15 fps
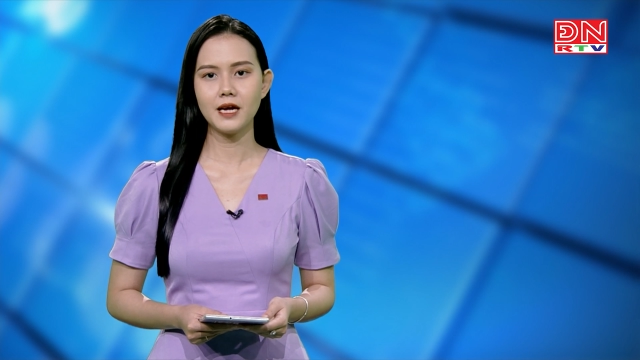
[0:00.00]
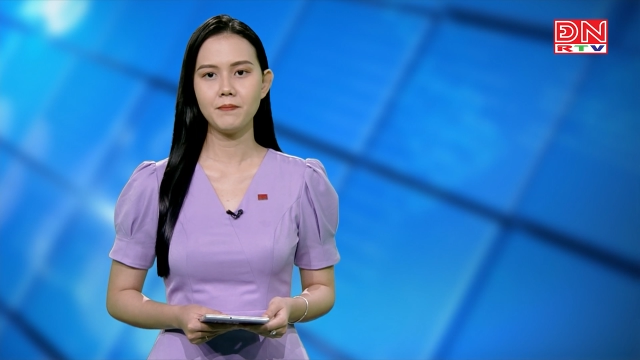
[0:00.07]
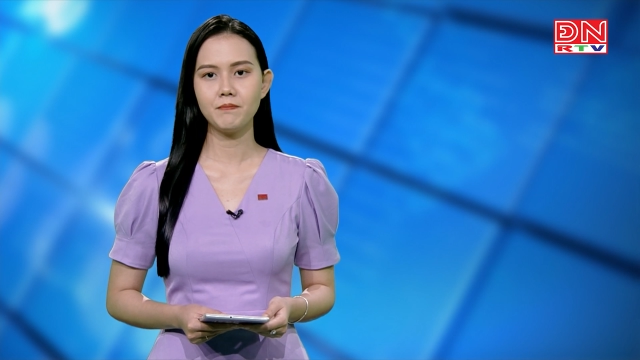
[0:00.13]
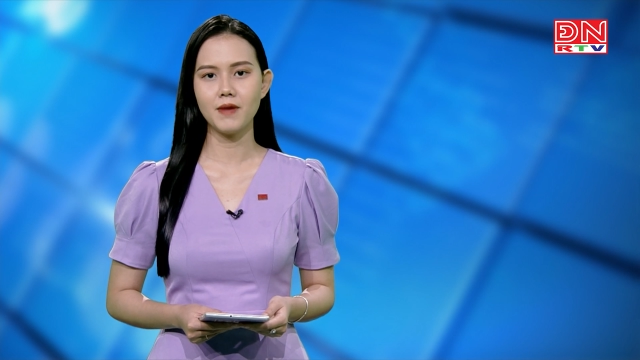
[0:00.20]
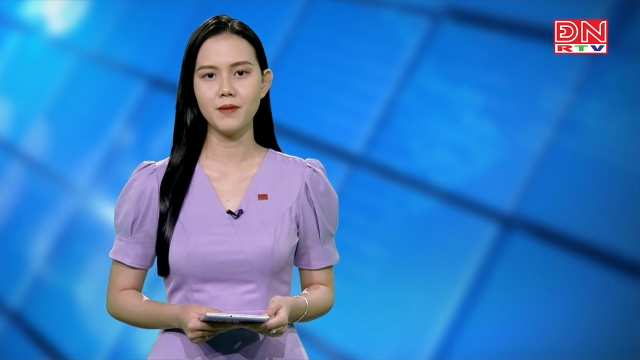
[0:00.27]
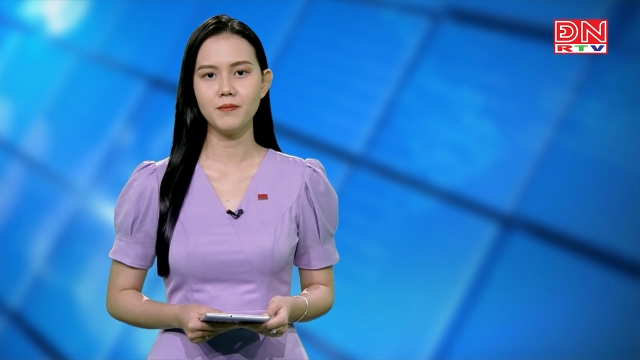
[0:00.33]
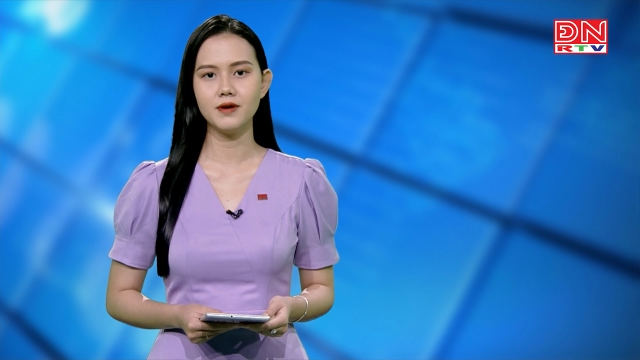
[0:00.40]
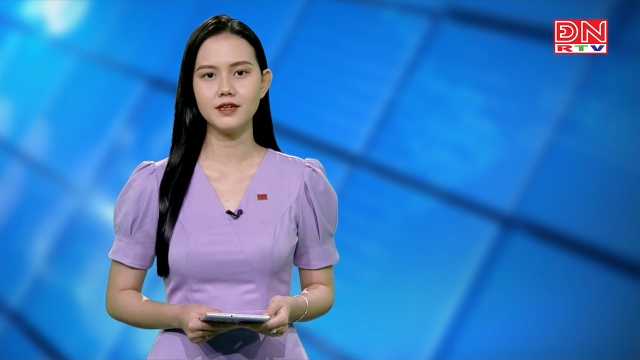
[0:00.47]

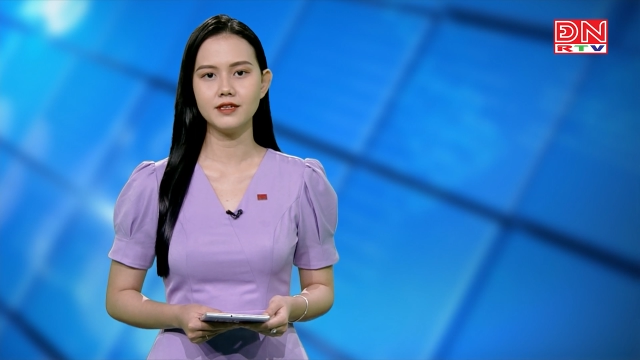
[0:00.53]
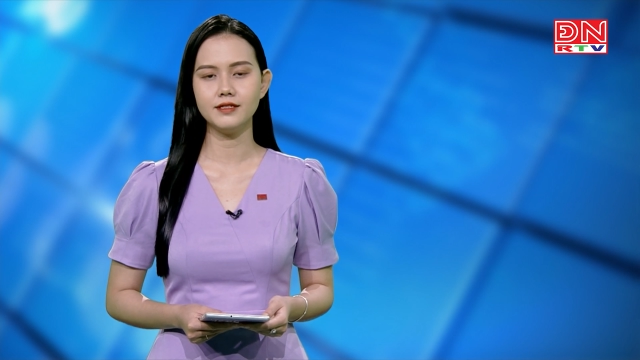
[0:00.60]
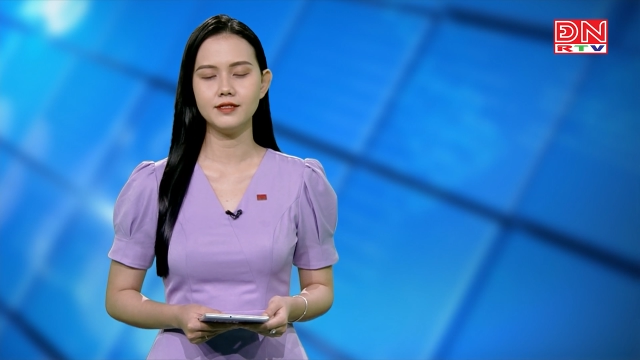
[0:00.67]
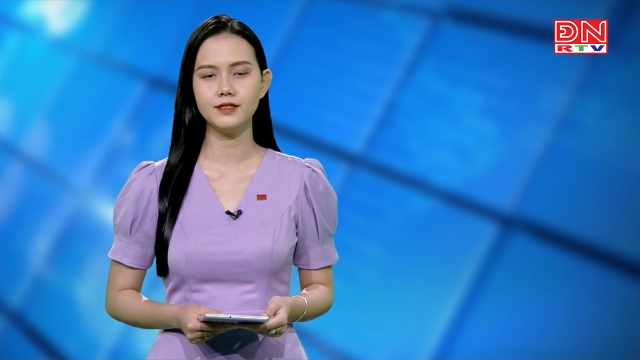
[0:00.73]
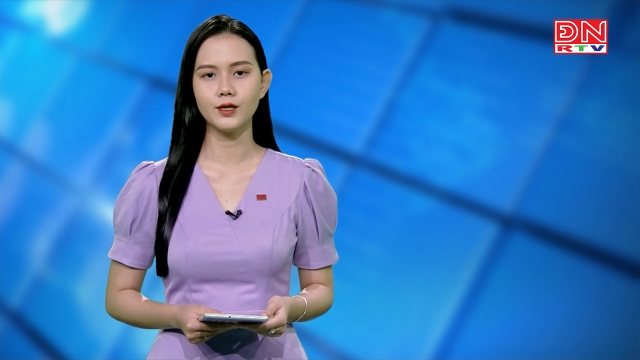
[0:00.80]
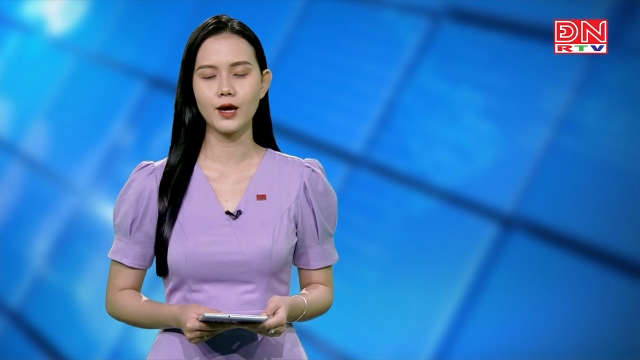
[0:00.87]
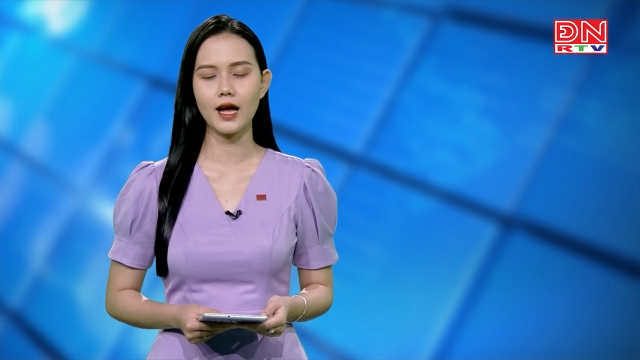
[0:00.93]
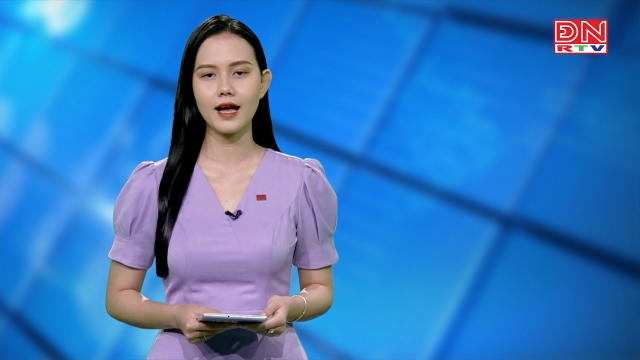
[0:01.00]
ráp bể bơi
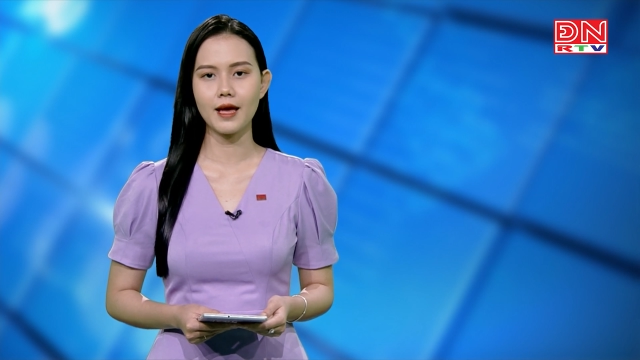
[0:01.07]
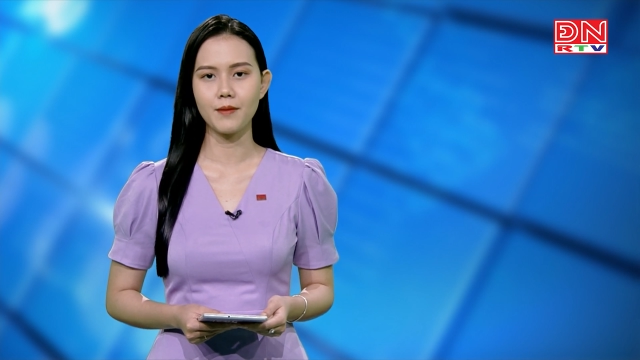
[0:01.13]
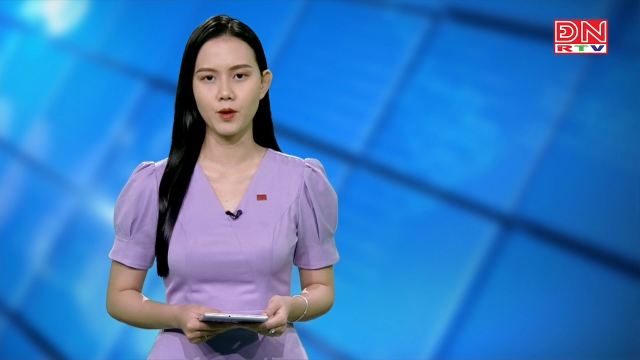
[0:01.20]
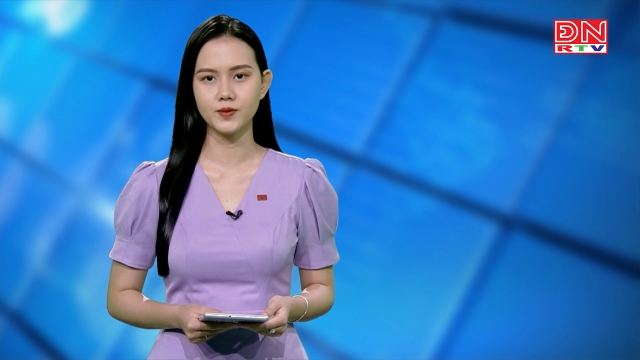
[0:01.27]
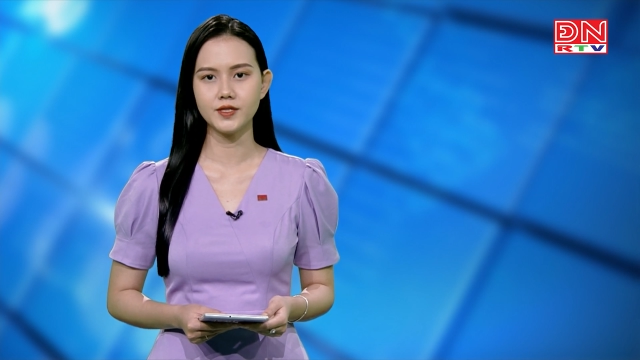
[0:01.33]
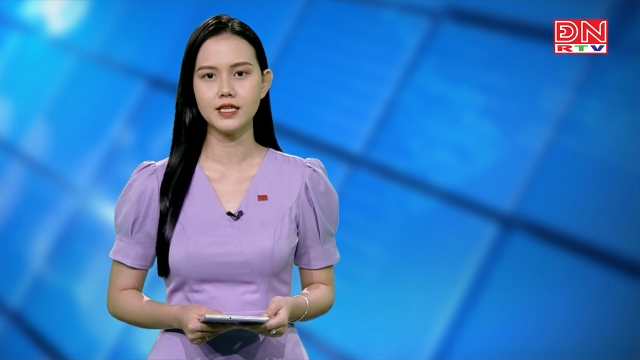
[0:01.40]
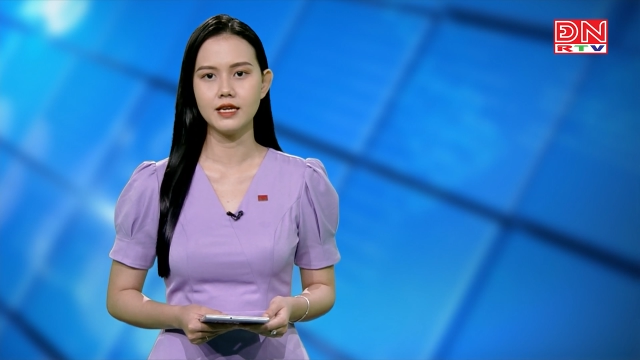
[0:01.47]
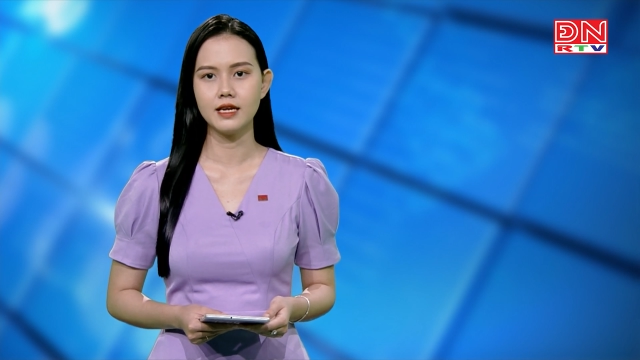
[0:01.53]
cho các em
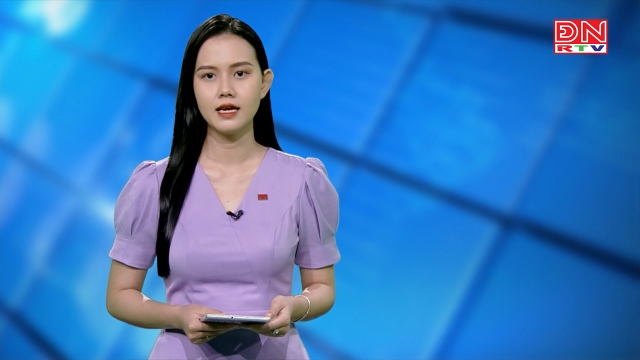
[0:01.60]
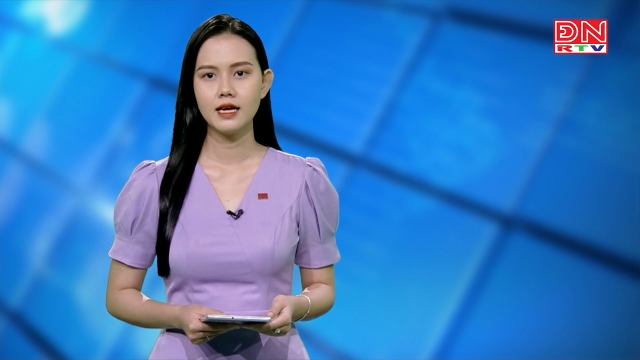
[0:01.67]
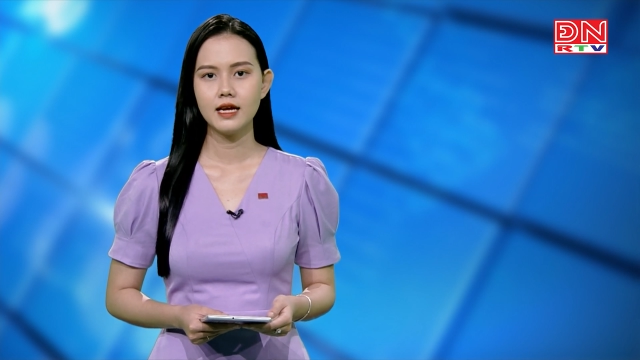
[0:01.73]
học sinh.